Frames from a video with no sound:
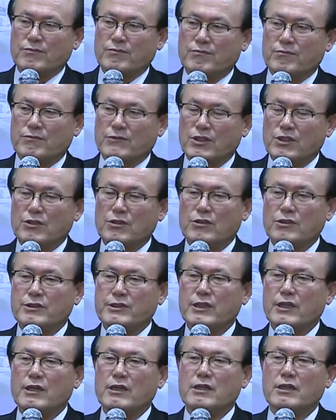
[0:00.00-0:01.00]
음, 이런 걸
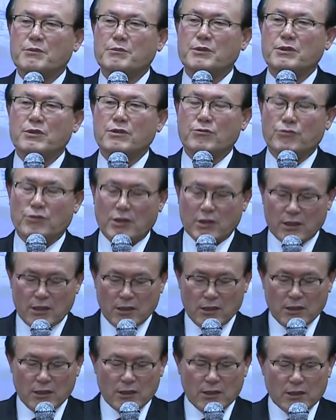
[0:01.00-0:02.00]
생각하면
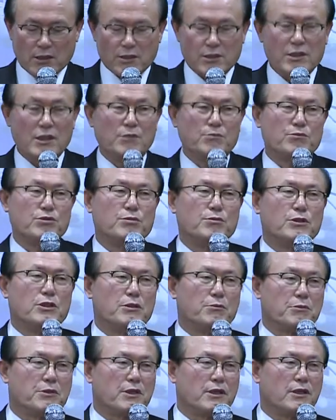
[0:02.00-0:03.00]
우리가 참
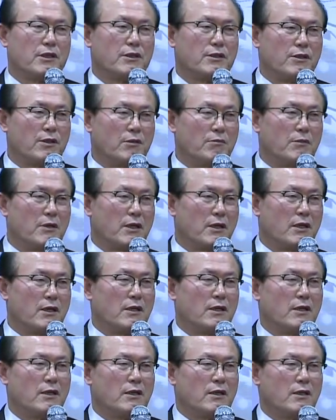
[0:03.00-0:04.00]
부모님께
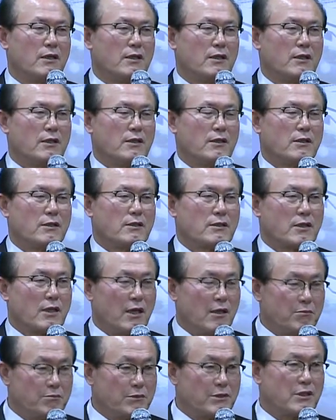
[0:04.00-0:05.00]
얼마나
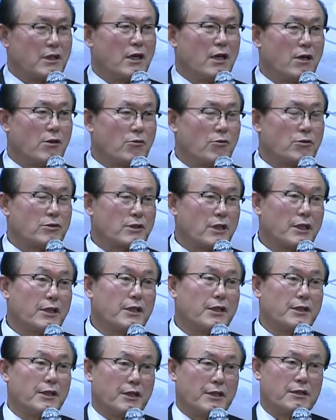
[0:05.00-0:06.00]
감사하고
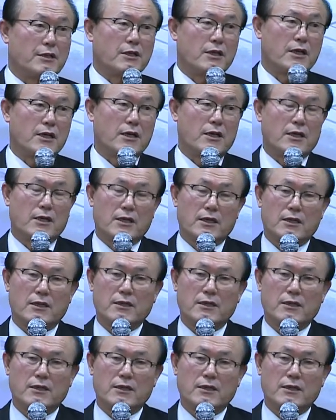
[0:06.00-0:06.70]
살아야 되는가